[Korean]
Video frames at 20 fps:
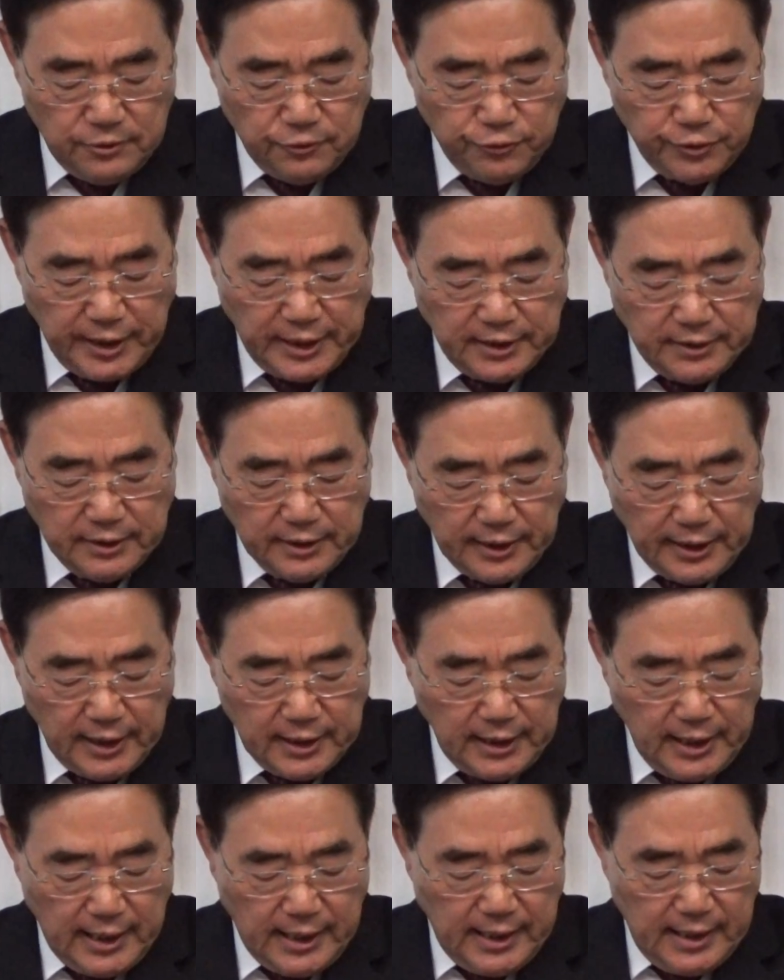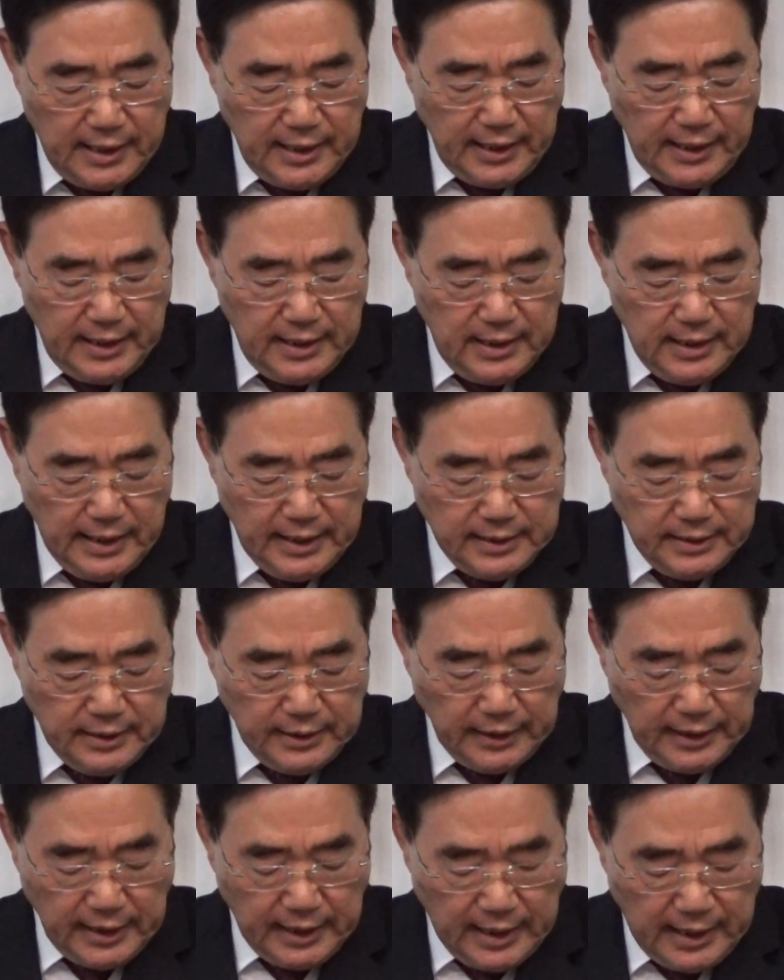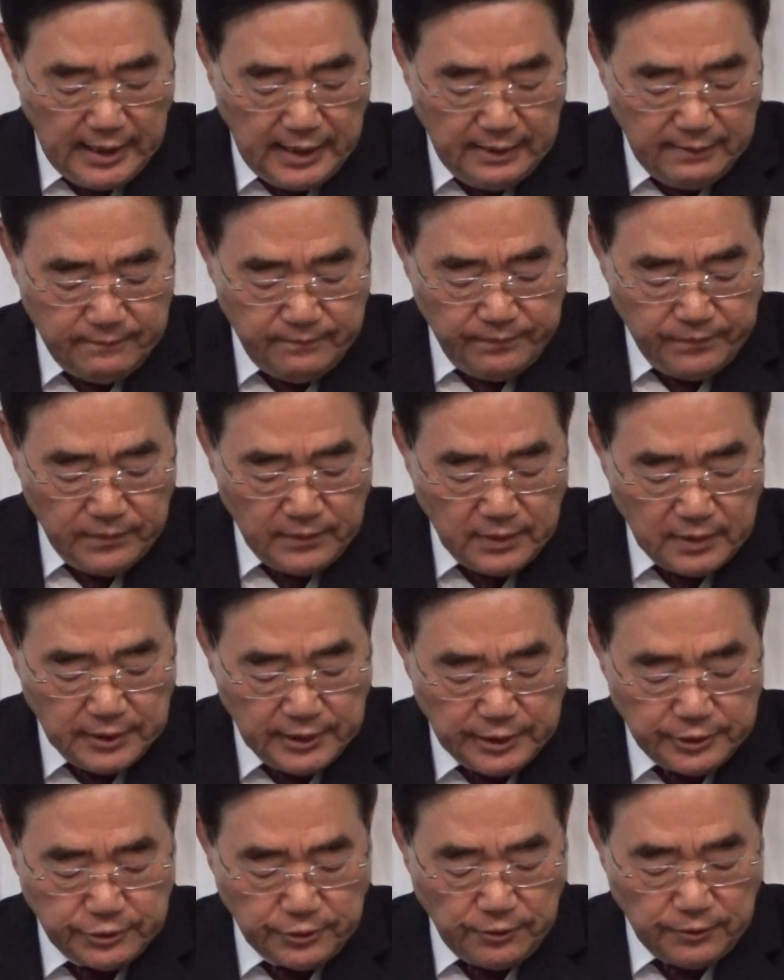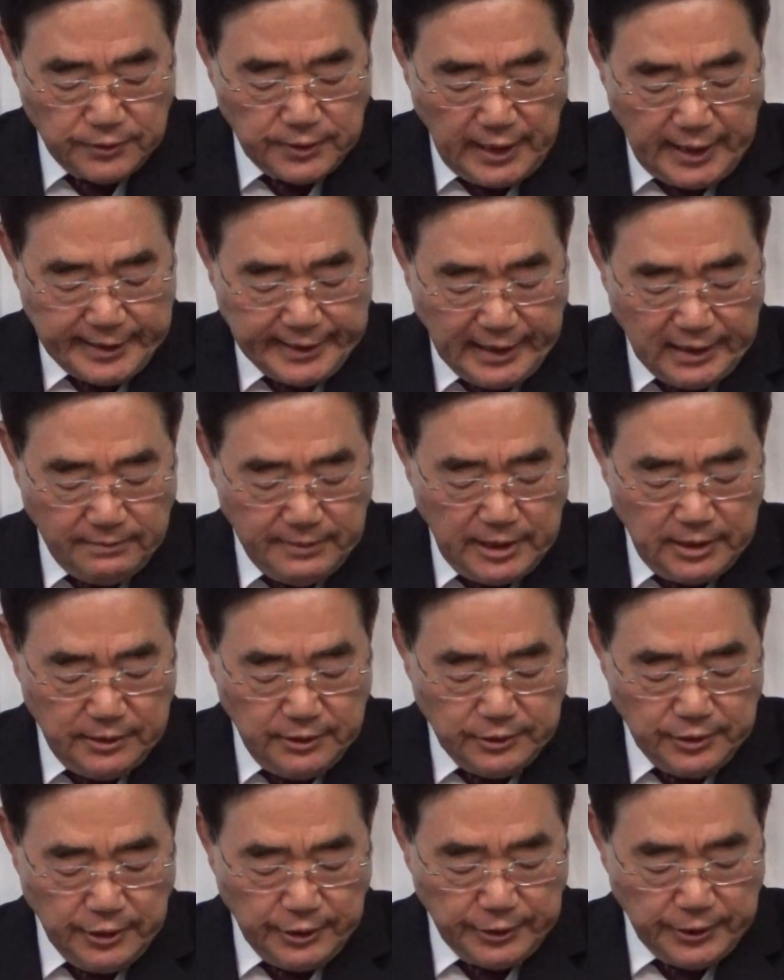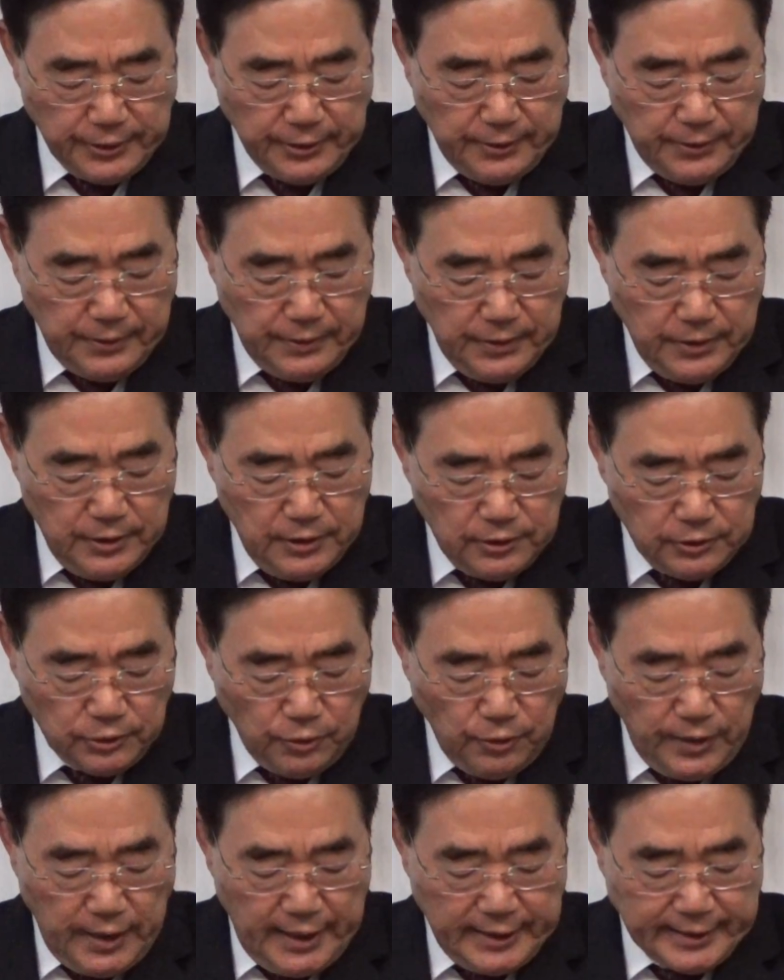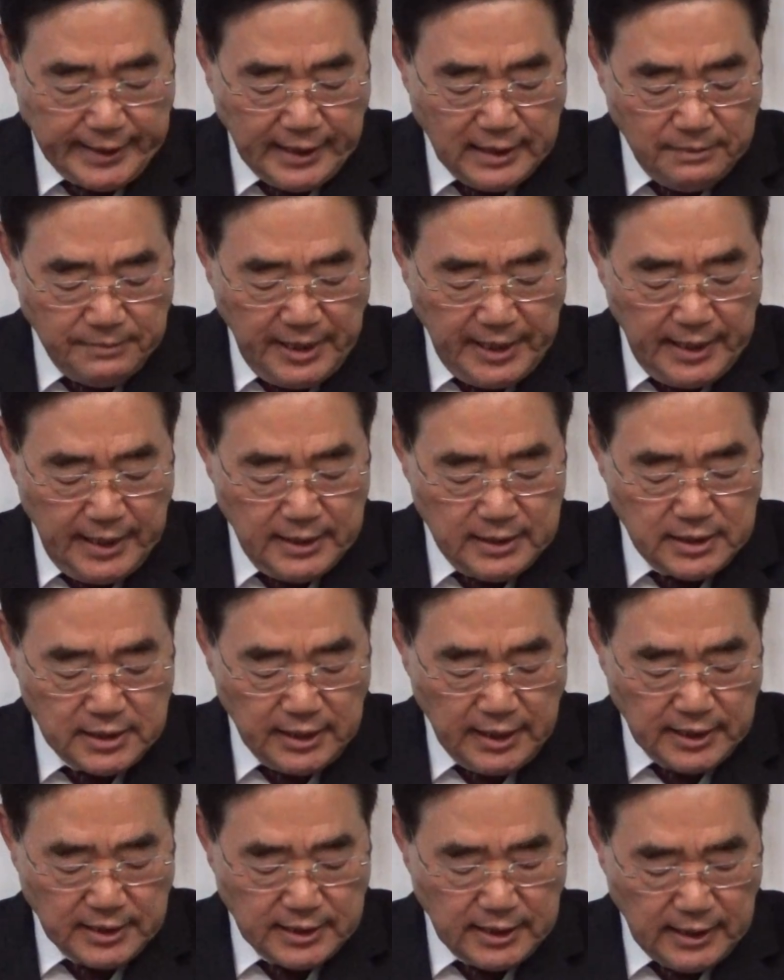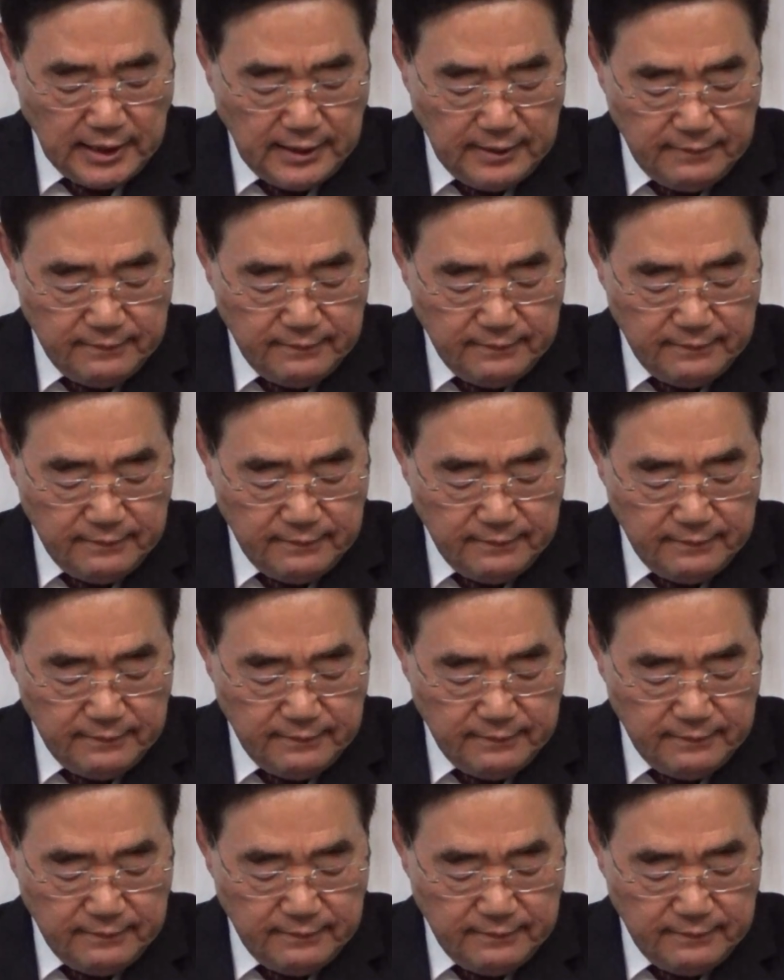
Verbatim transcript: 유대인들에게나 헬라인들에게나 그리스도는 하나님의 능력이요 또 하나님의 지혜이다.